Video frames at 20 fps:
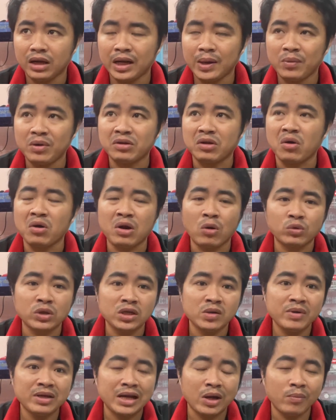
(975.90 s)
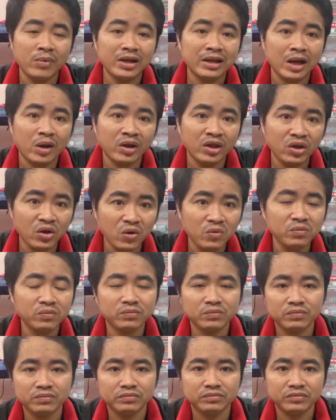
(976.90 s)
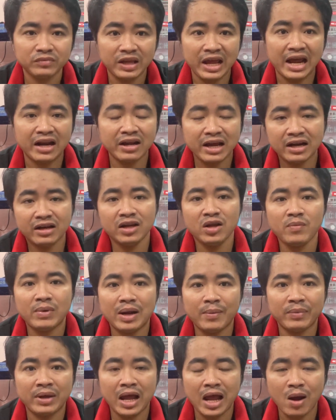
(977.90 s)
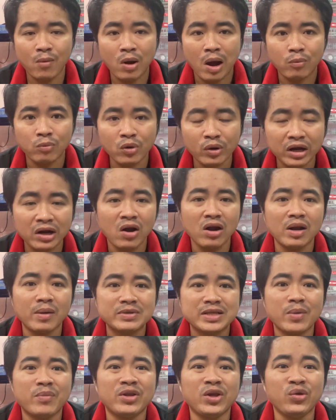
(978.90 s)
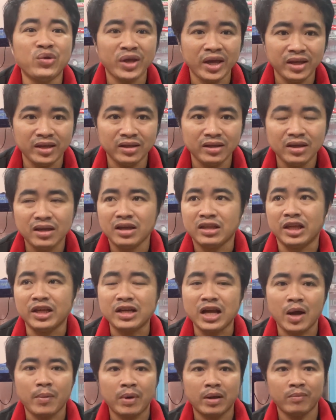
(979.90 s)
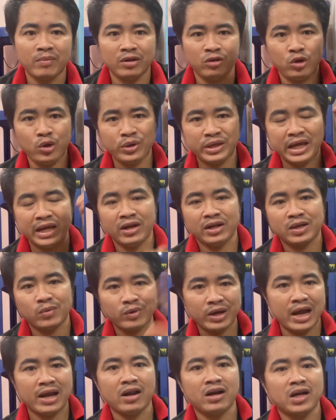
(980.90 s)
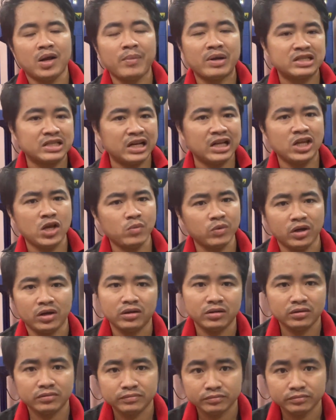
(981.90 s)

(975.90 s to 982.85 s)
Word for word: em nói trời đầu tư biết nào biết nào lấy vốn dạ thưa anh nếu mà làm nghề không không có cái đó làm sao mình duy trì chỉ cần mình, duy trì ở trong nghề được là mình sẽ lấy vốn được